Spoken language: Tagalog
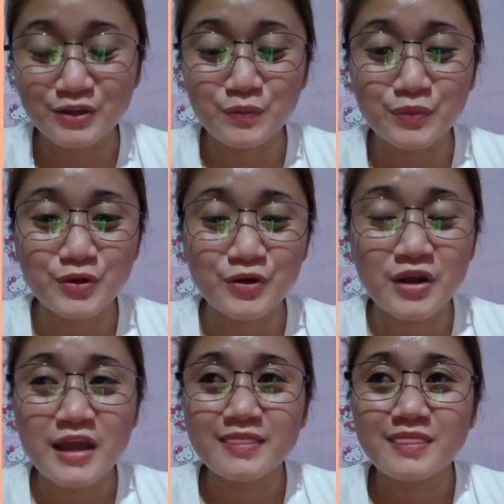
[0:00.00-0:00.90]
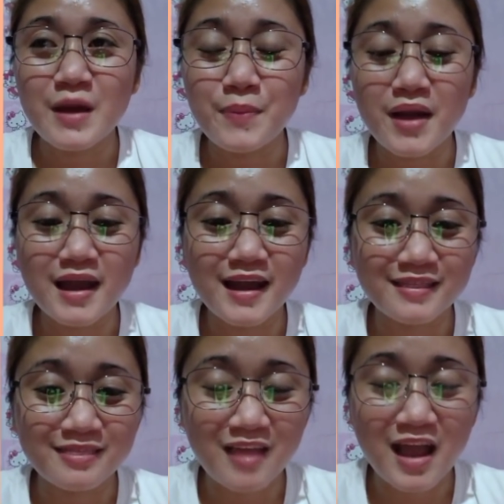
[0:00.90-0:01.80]
Ito po yung
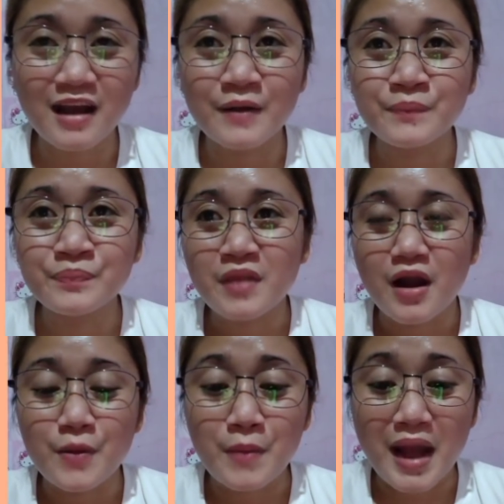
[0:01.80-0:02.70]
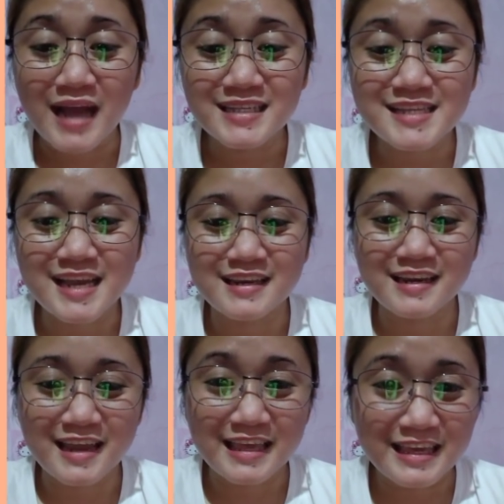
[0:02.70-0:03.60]
napakagandang um, asal
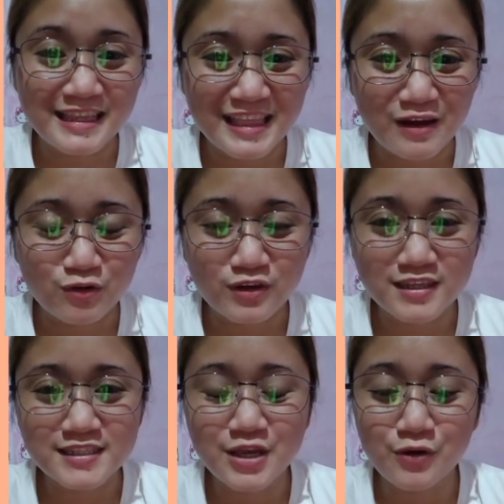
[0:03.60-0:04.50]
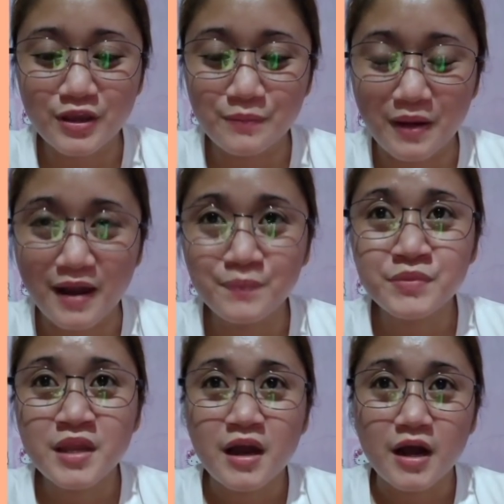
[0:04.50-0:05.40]
na nakita ko kasi yung iba
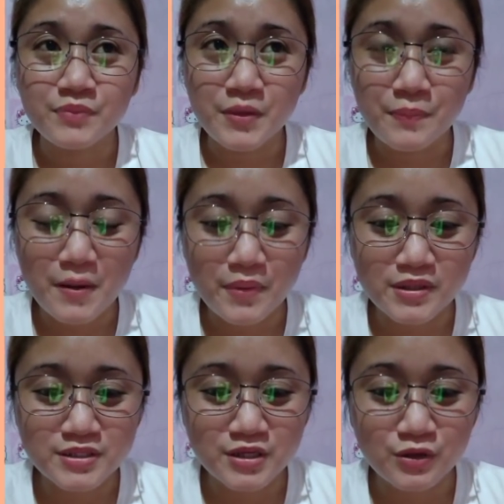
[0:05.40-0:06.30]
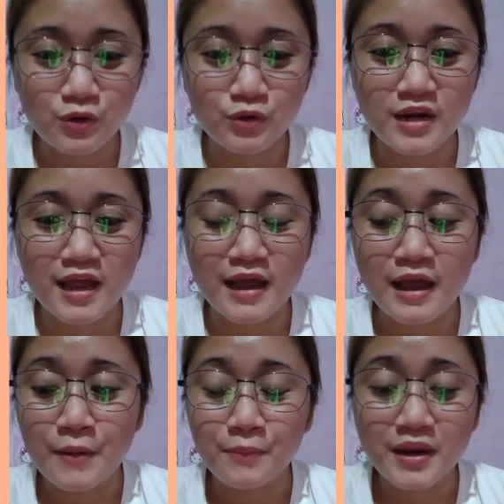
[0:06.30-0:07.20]
ang napapansin ko na
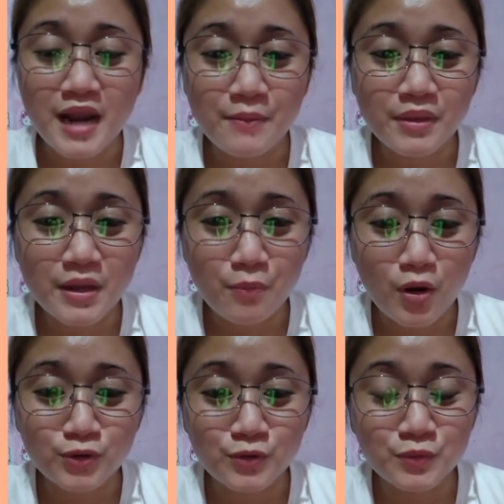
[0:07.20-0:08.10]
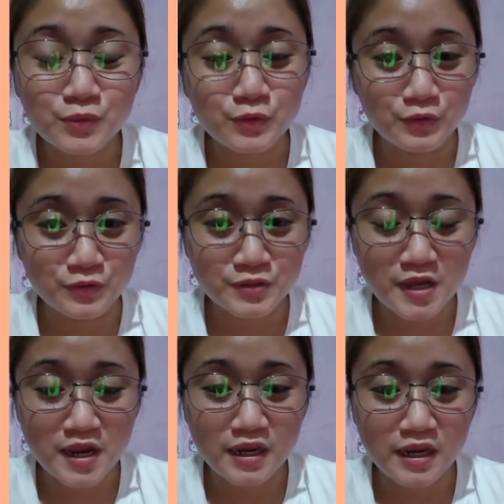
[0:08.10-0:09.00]
marami na po ang tumutulong sa
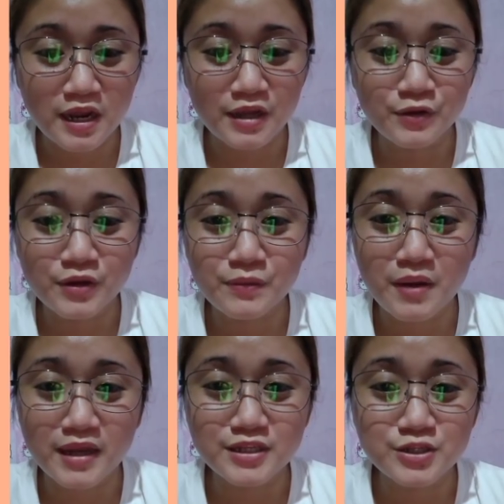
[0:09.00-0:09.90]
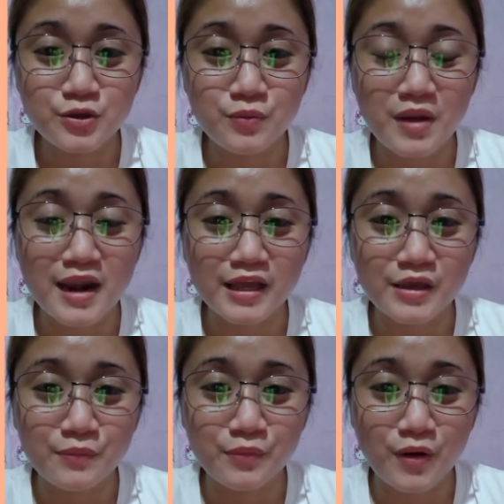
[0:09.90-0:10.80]
kanila. Yung iba is
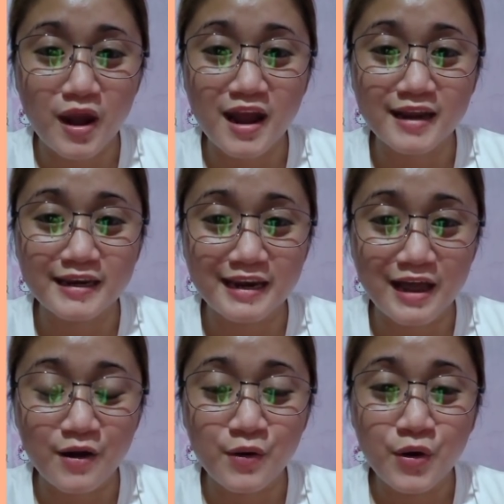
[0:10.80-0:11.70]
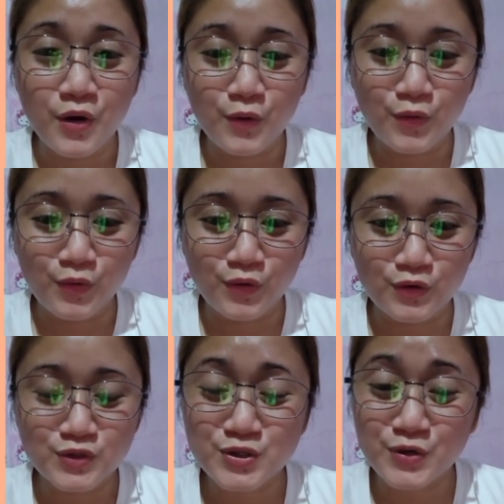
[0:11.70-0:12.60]
lumalaki po ang kanilang
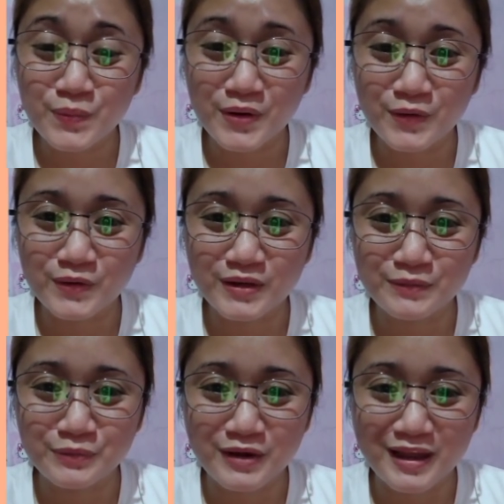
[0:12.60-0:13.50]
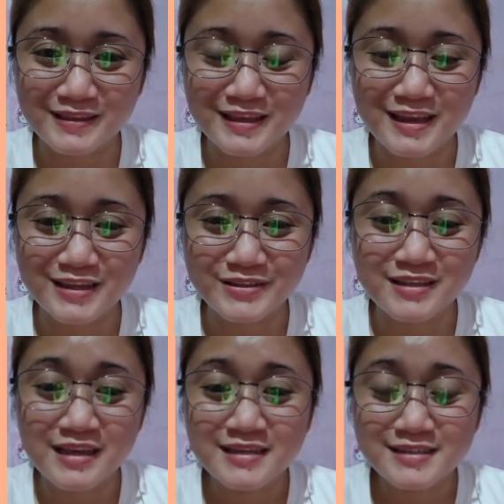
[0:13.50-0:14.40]
ulo. So, panoorin po natin at
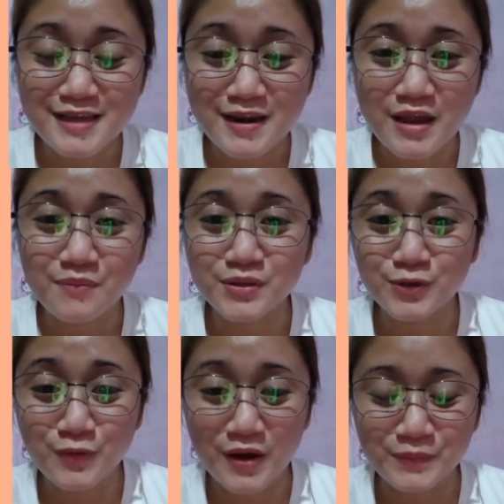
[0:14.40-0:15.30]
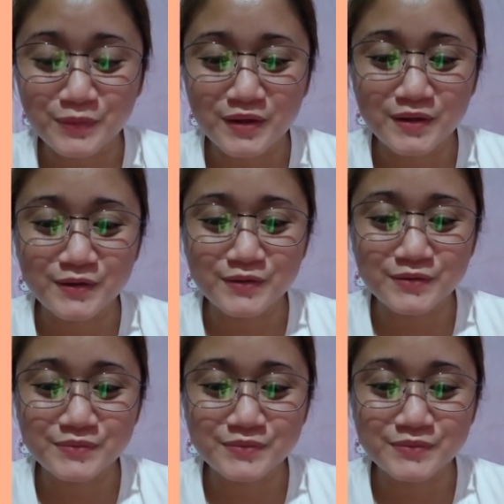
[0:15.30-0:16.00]
sana matuwa po kayo.